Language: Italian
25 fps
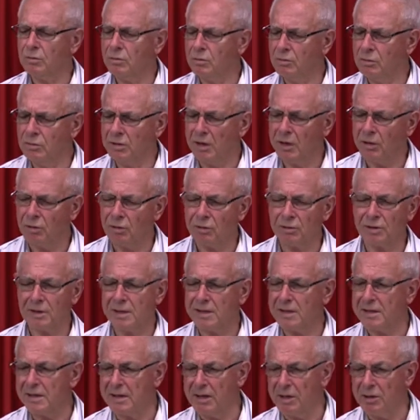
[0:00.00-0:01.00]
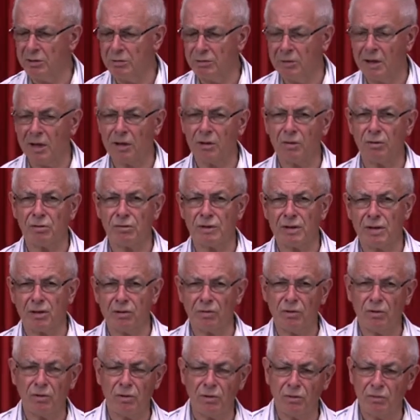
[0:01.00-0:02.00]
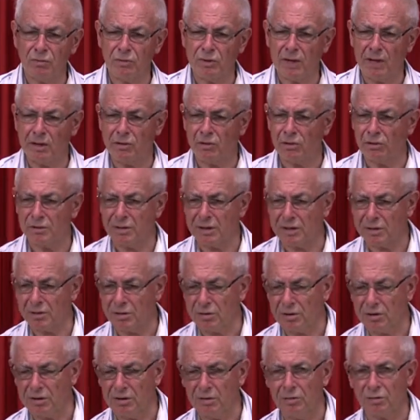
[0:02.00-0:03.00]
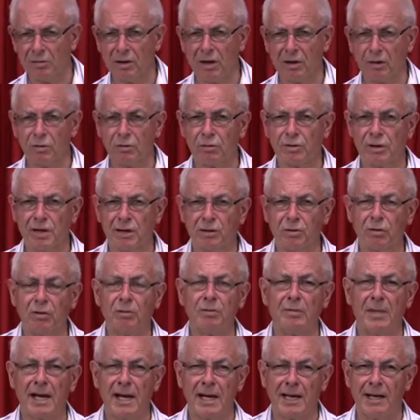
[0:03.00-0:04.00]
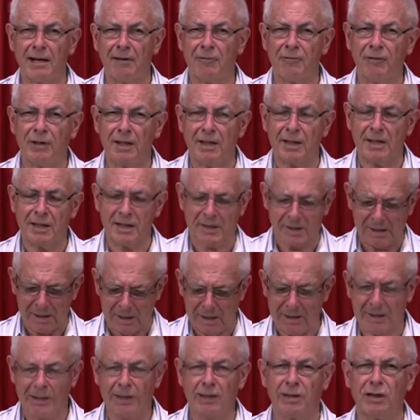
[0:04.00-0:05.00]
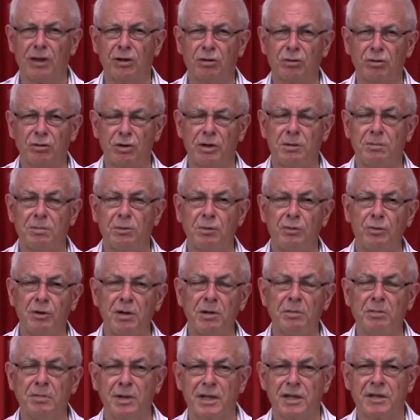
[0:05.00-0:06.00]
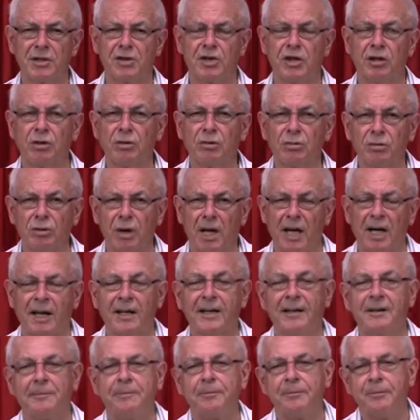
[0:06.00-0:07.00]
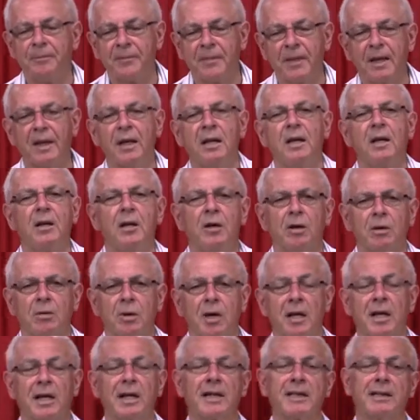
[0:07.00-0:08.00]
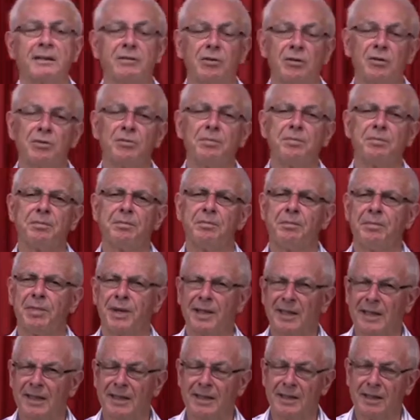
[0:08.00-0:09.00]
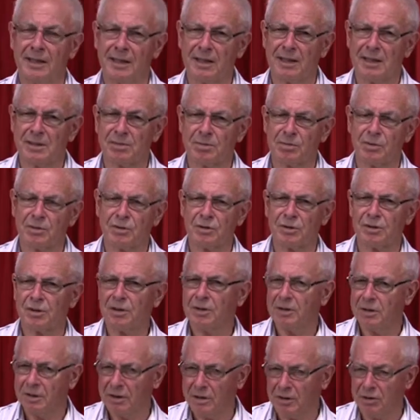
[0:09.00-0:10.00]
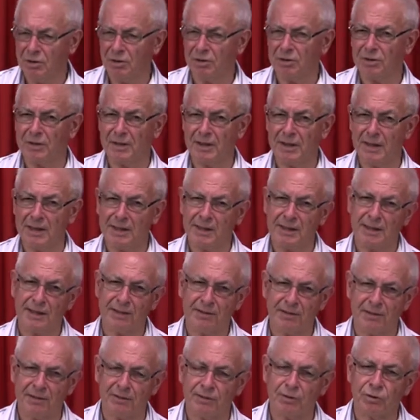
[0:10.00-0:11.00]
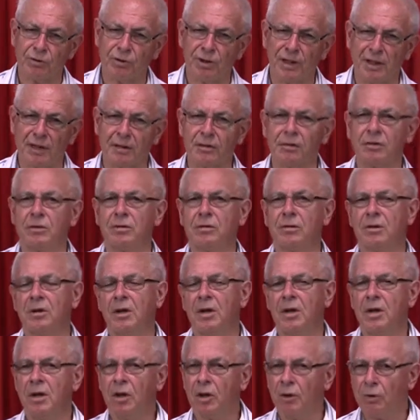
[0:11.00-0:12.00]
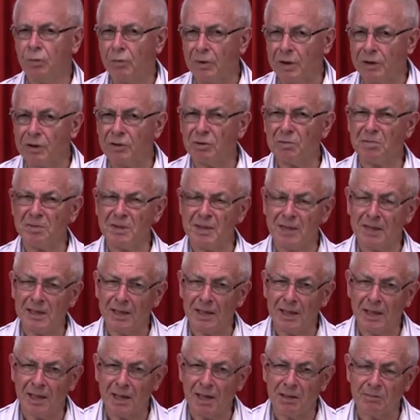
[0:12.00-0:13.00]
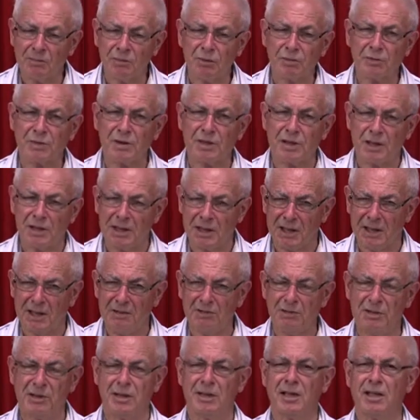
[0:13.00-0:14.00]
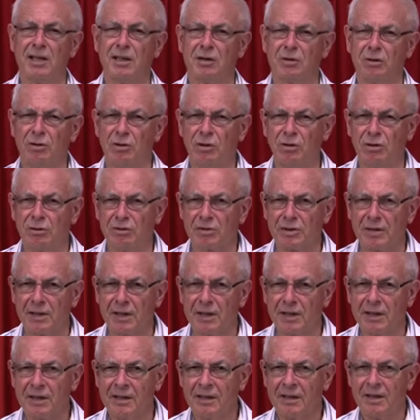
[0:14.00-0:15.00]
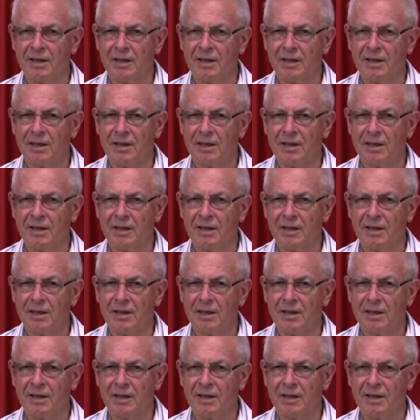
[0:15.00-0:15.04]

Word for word: una cosa sì, una cosa no, una cosa sì, una cosa no, ma alla fine se gliene chiedo di più in percentuale arrivano parecchie risposte. Ti ricordi che ti avevo detto quando preghiamo scriviti le cose,